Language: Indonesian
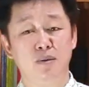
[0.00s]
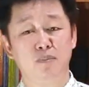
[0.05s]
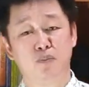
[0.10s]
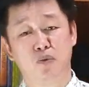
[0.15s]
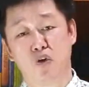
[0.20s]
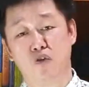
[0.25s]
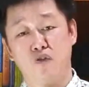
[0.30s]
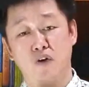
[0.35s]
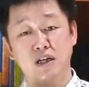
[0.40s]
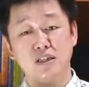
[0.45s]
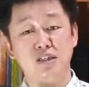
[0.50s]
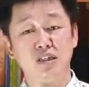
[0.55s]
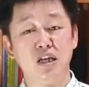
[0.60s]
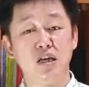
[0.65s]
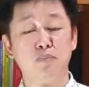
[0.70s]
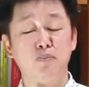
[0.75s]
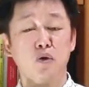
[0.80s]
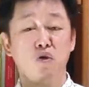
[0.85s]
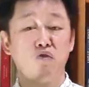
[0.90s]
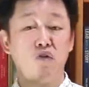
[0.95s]

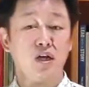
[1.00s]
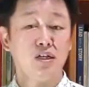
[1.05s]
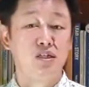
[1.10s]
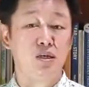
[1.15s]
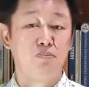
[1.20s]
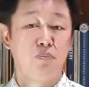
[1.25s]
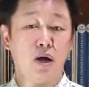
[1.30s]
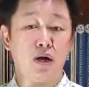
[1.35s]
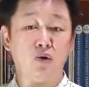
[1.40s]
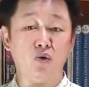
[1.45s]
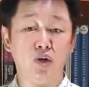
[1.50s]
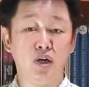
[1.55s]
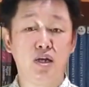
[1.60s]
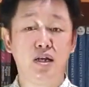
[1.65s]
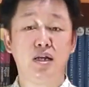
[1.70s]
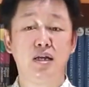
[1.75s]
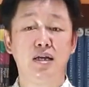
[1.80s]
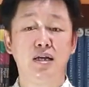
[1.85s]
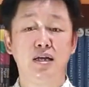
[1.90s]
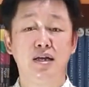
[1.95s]
profesi-profesi baru
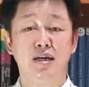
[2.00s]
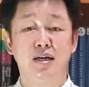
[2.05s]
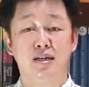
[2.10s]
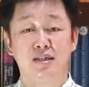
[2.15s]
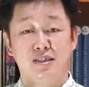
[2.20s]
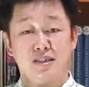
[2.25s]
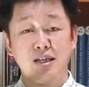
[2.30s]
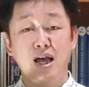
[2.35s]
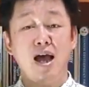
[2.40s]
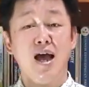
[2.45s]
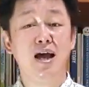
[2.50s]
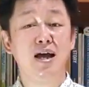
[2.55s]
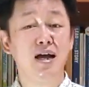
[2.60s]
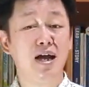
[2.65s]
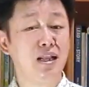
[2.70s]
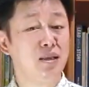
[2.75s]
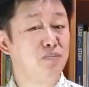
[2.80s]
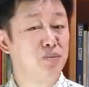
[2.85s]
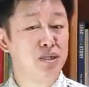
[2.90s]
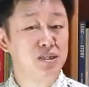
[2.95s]
ini
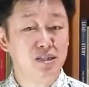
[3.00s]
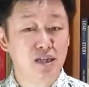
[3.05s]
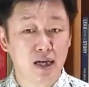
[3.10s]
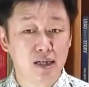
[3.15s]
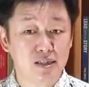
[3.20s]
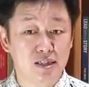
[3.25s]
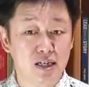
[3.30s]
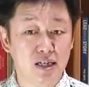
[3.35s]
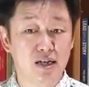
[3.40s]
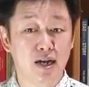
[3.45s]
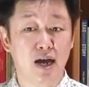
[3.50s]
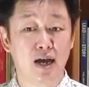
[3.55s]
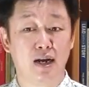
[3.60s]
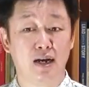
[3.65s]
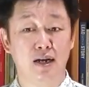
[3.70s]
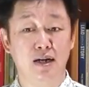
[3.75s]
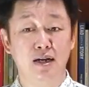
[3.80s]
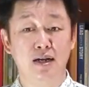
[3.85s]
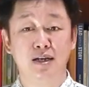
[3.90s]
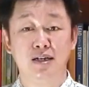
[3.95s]
sangat menjanjikan